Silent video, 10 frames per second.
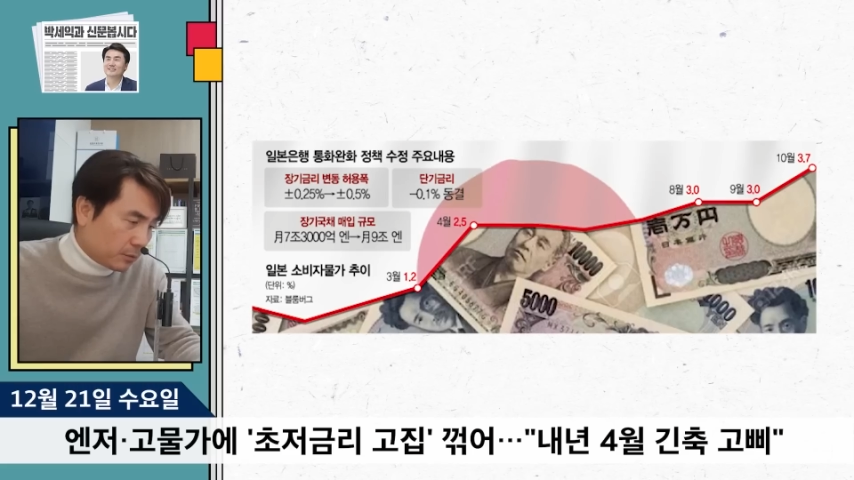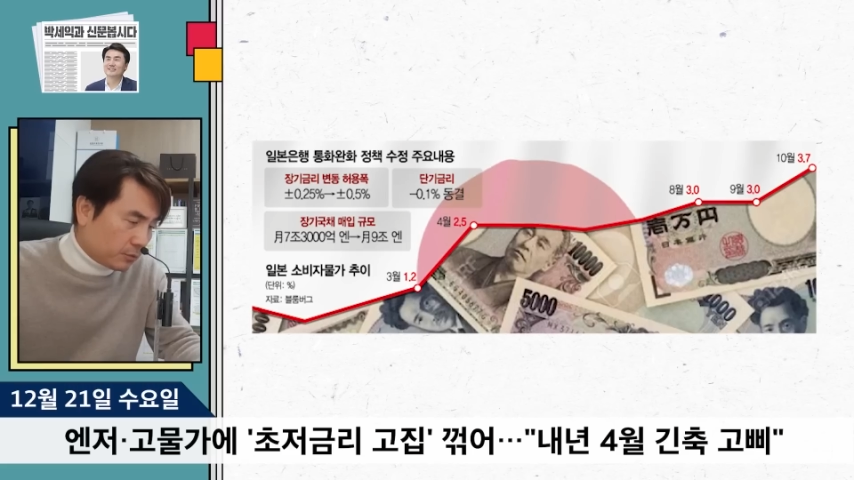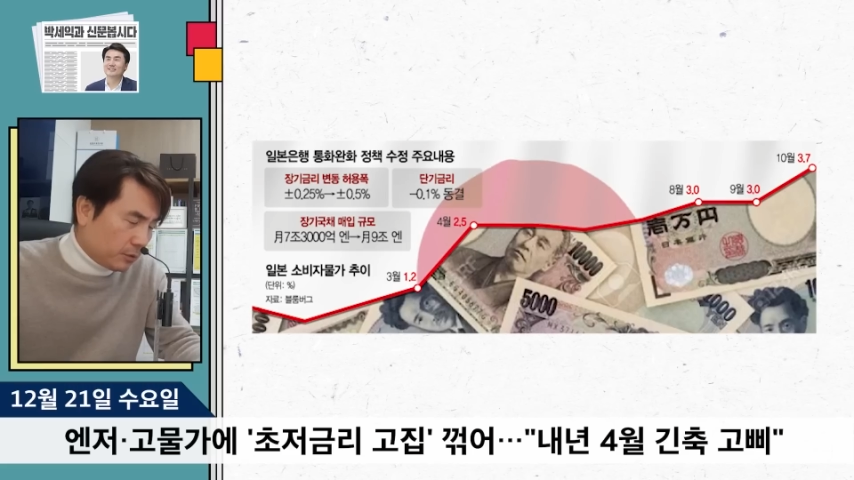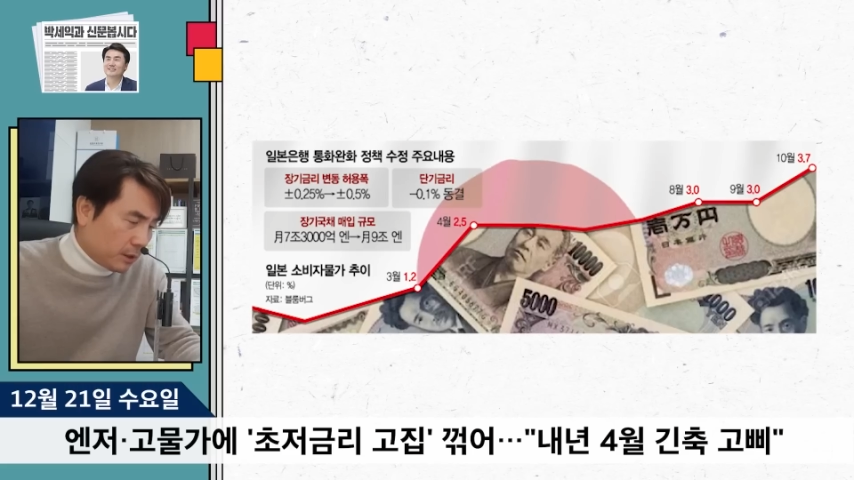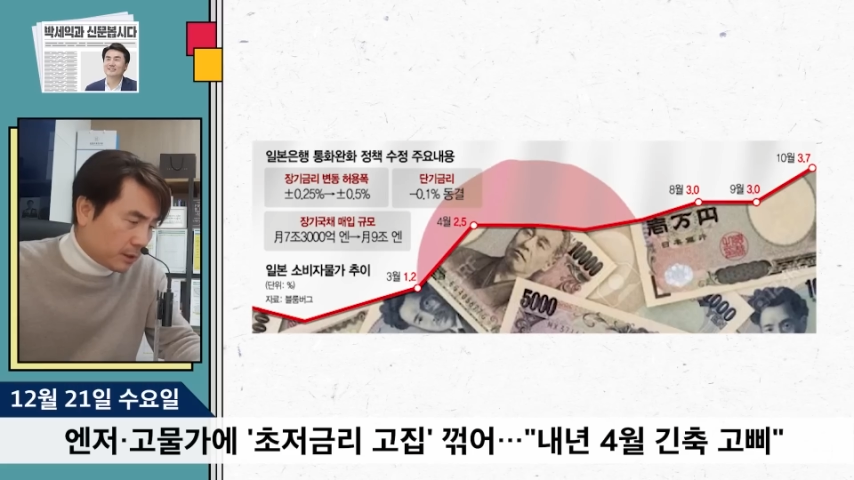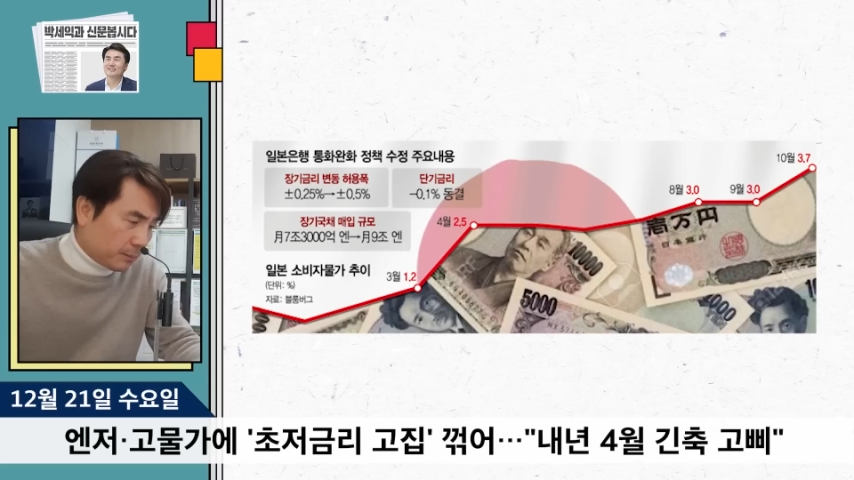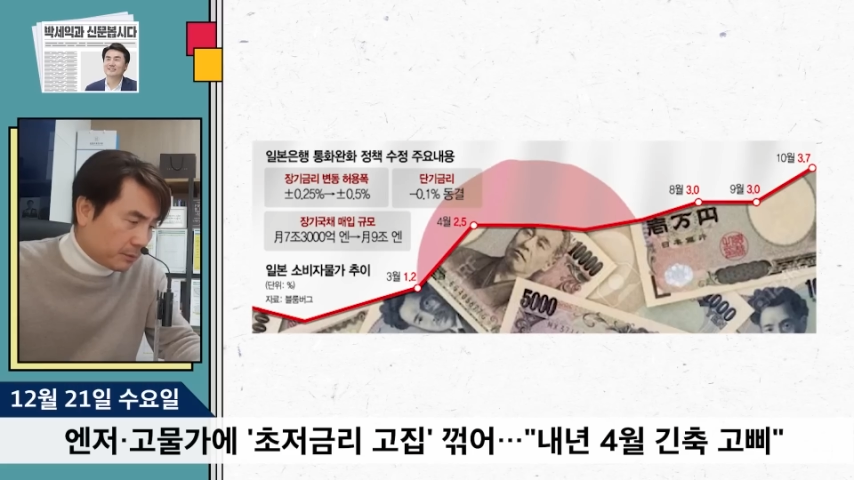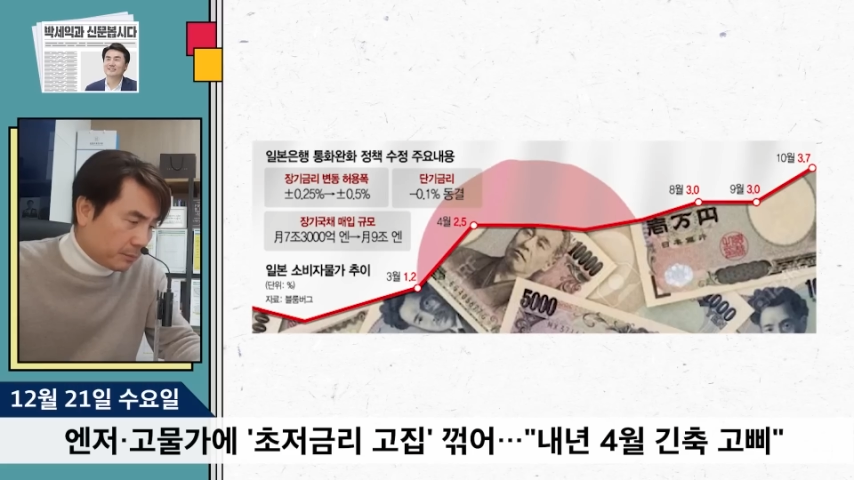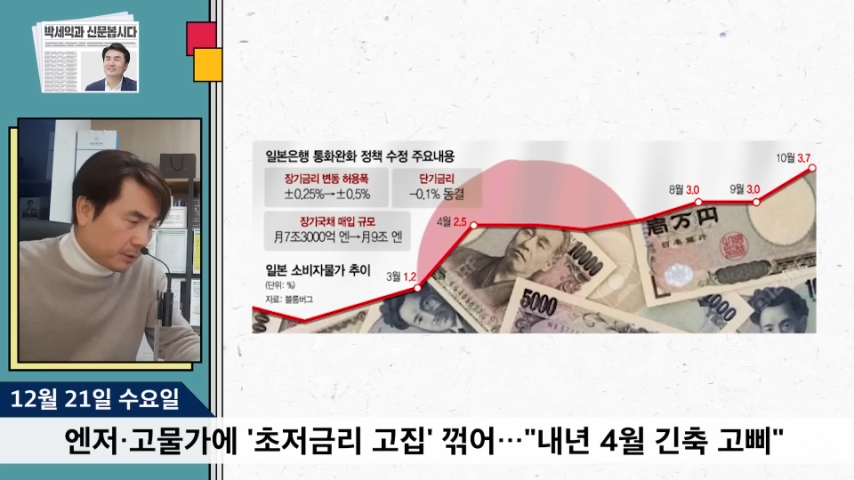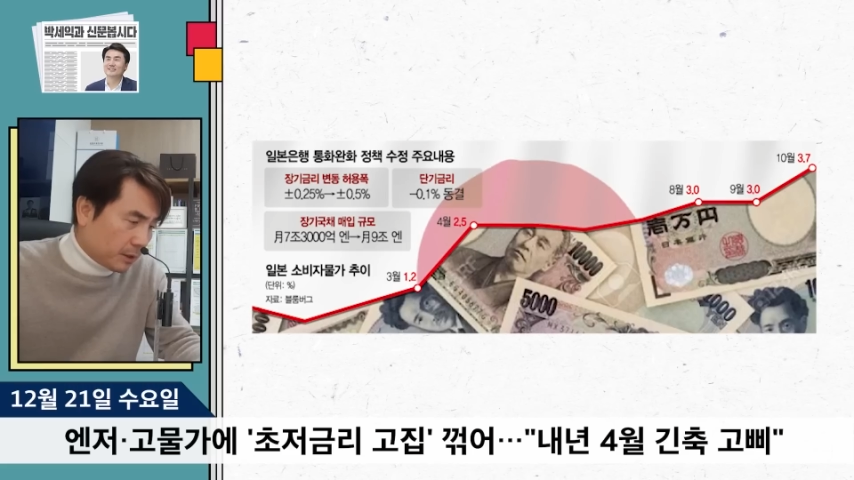9월에
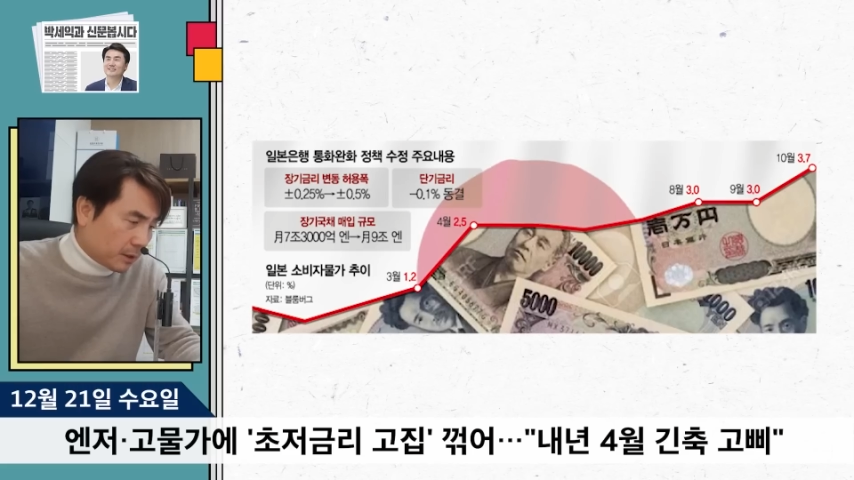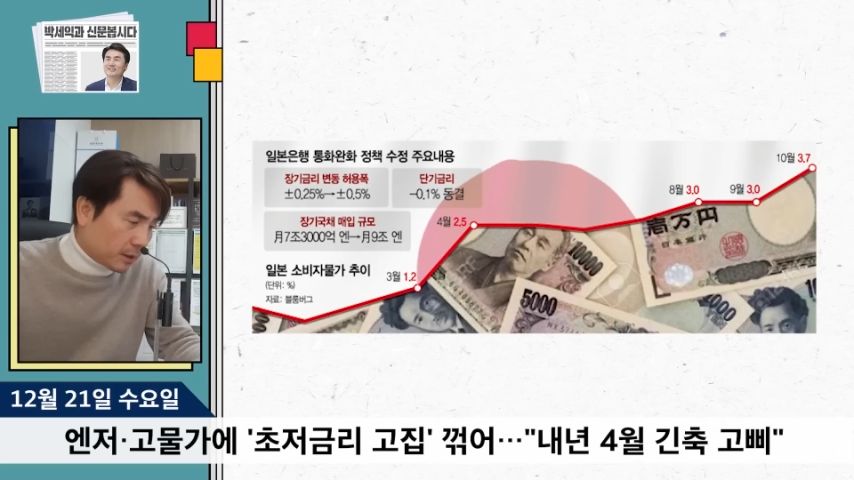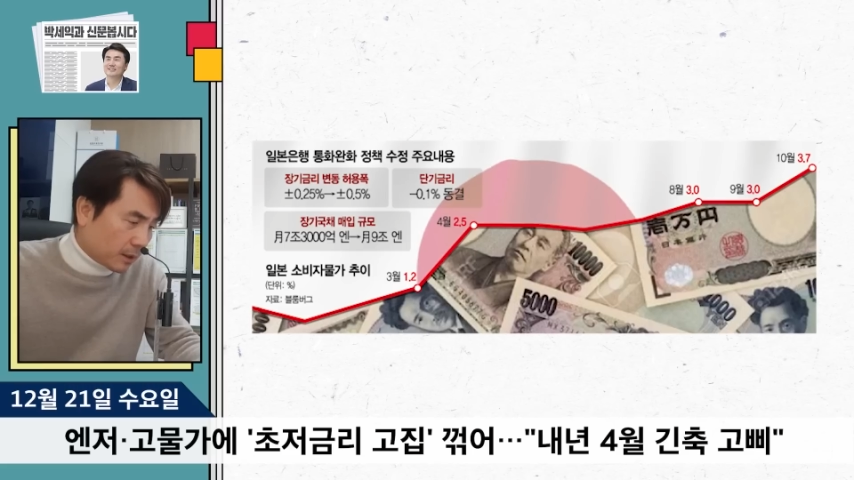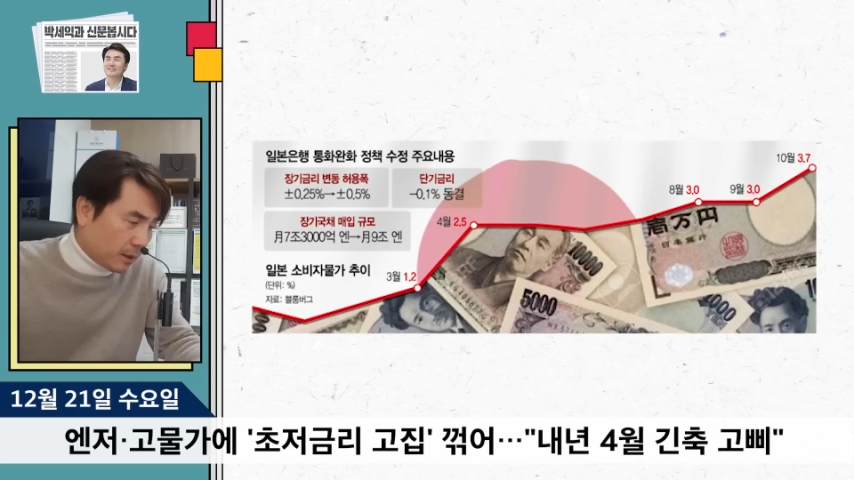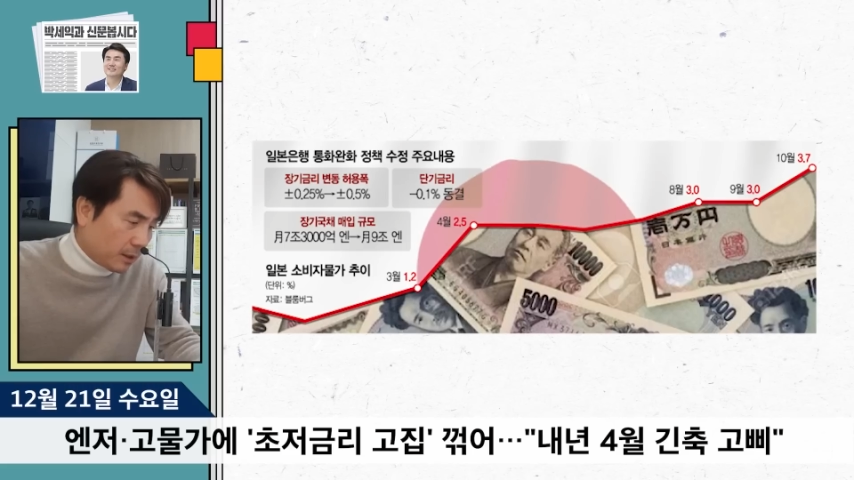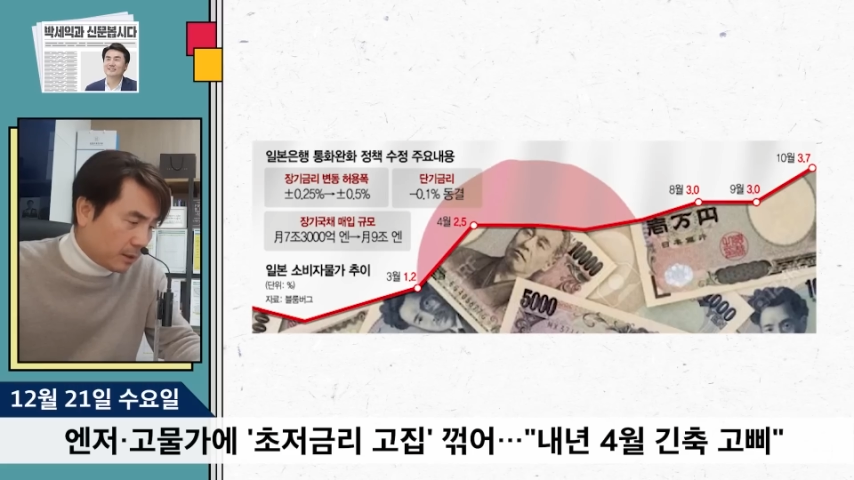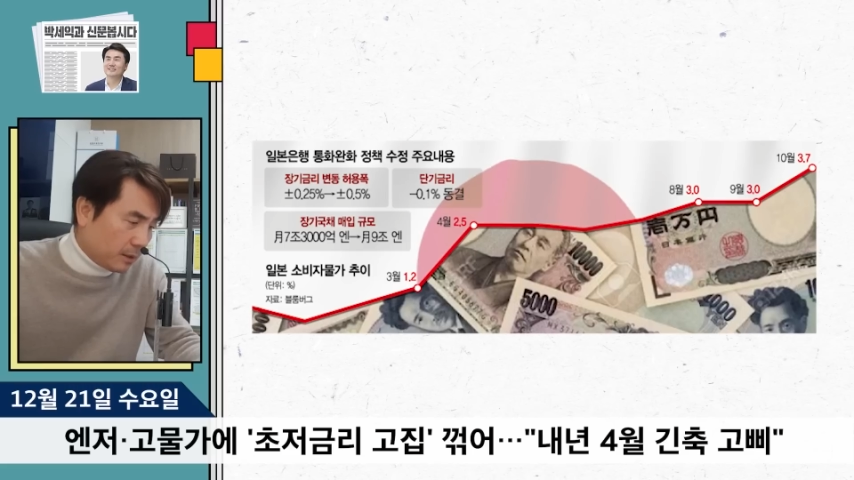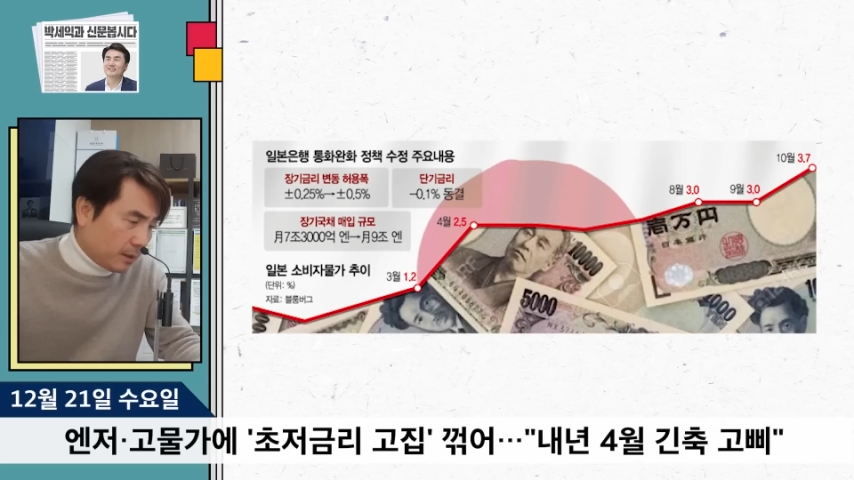3.0이었다가